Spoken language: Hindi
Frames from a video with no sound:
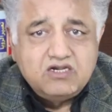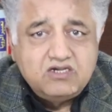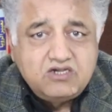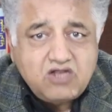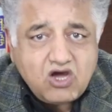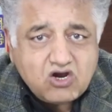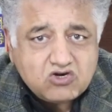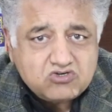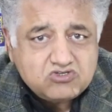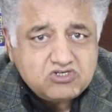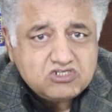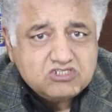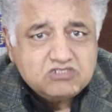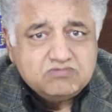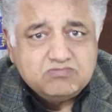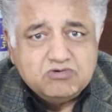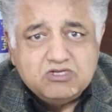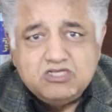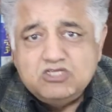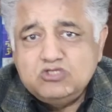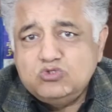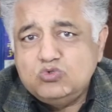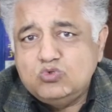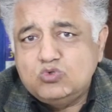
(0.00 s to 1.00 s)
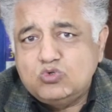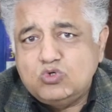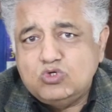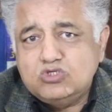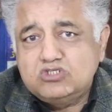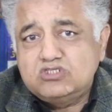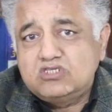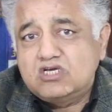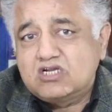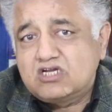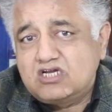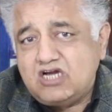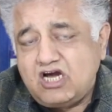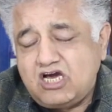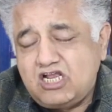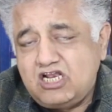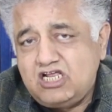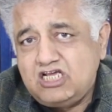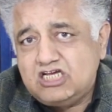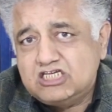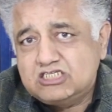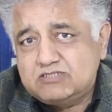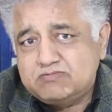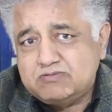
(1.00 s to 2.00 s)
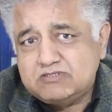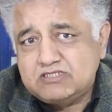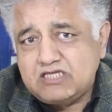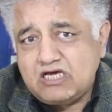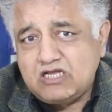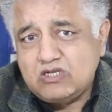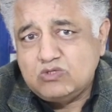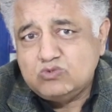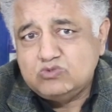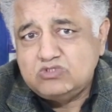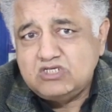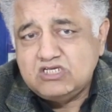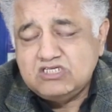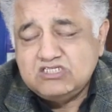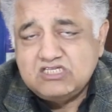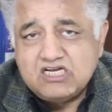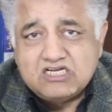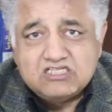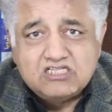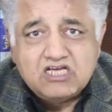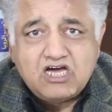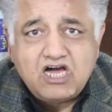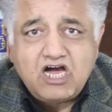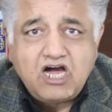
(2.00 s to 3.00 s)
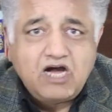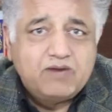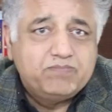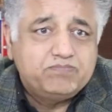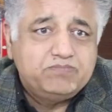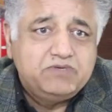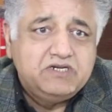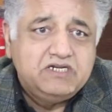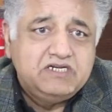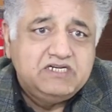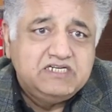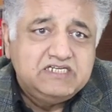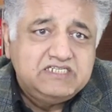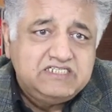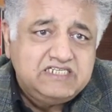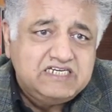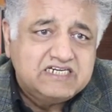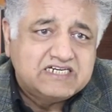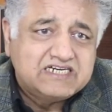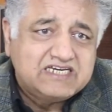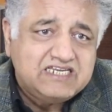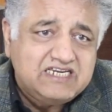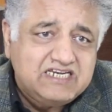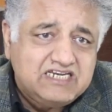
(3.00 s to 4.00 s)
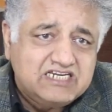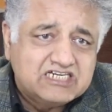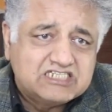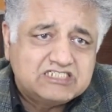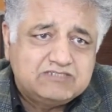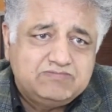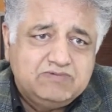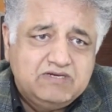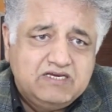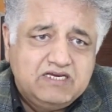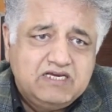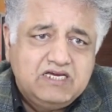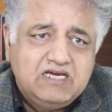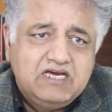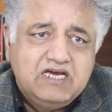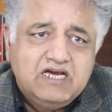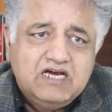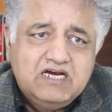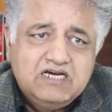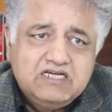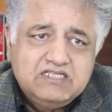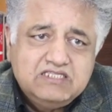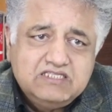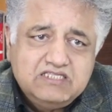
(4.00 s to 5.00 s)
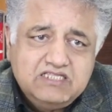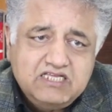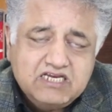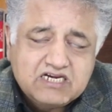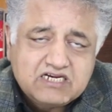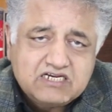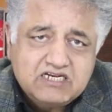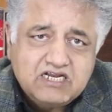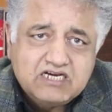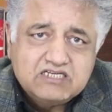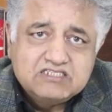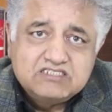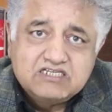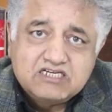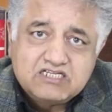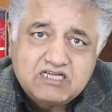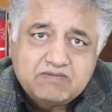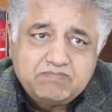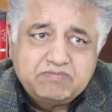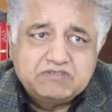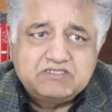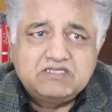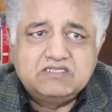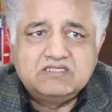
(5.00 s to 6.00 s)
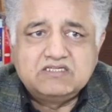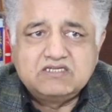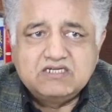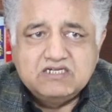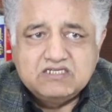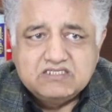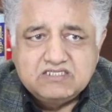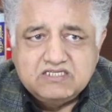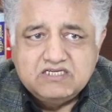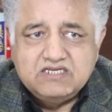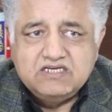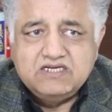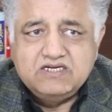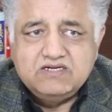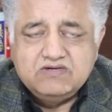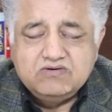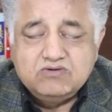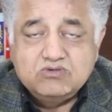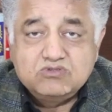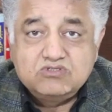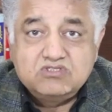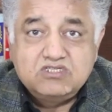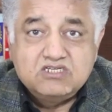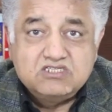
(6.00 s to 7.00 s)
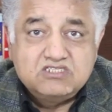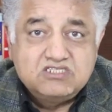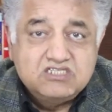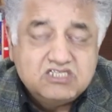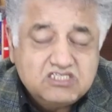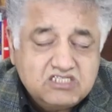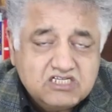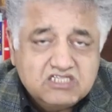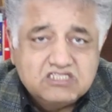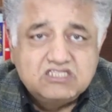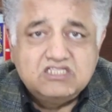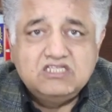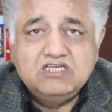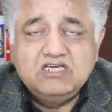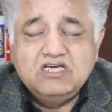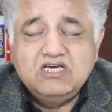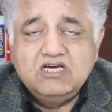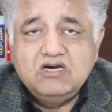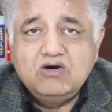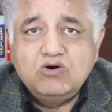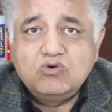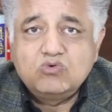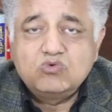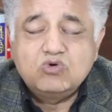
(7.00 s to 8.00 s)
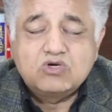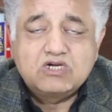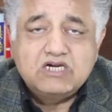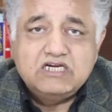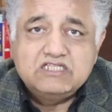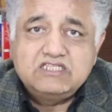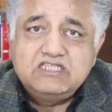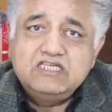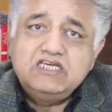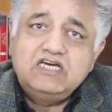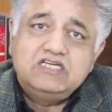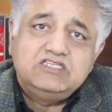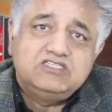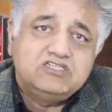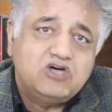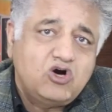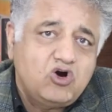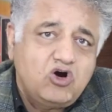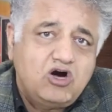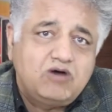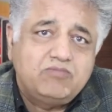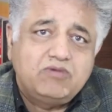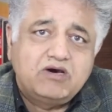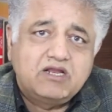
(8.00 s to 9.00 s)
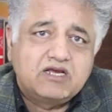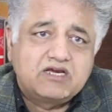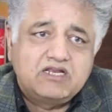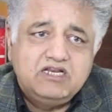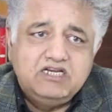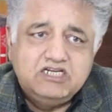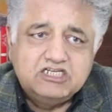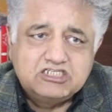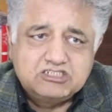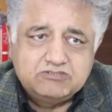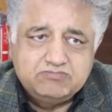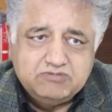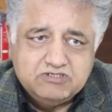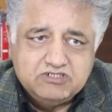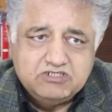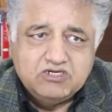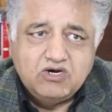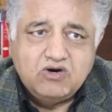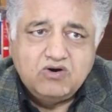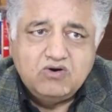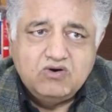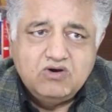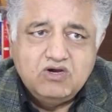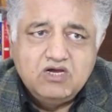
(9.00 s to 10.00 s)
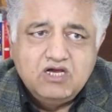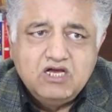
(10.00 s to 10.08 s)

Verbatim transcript: डॉक्टर्स मरीज़ों को सरकारी हस्पतालों से ज़्यादा अपने निजी क्लिनिक्स में देखना ज़्यादा पसंद करते हैं तरजीह देते हैं उनको कहते हैं जाओ हमारे क्लिनिक्स में जाओ